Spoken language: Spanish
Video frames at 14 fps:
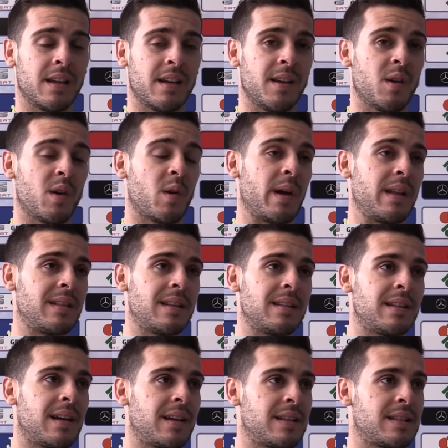lo que voy a
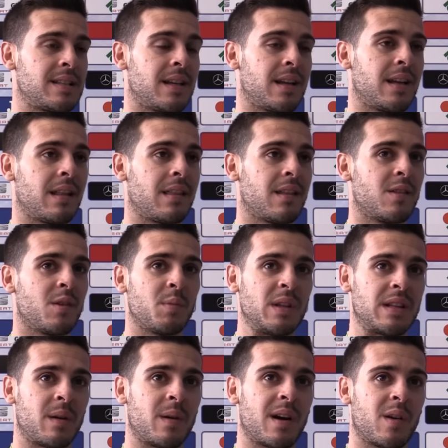intentar es seguir haciendo mi
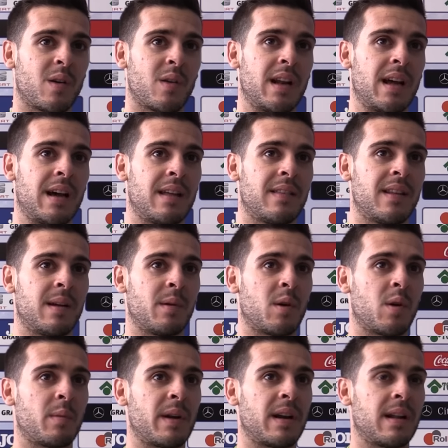trabajo de la,
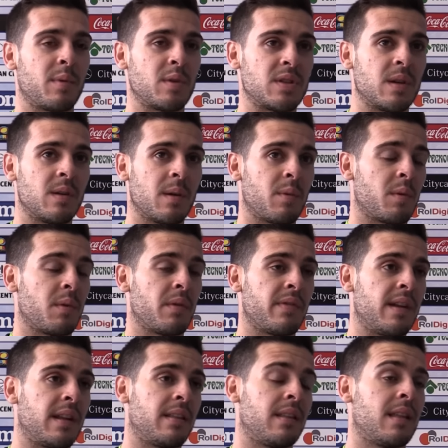mejor manera posible por mi
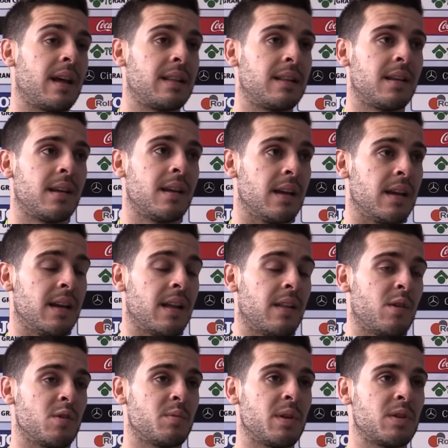felicidad y, la de
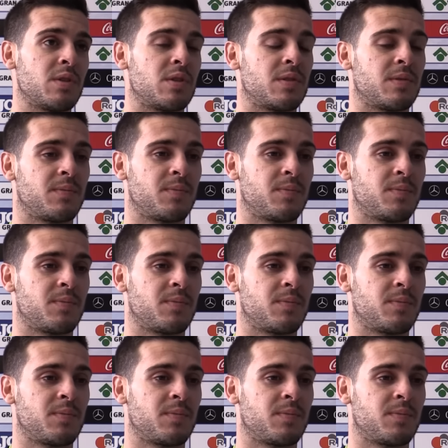los míos.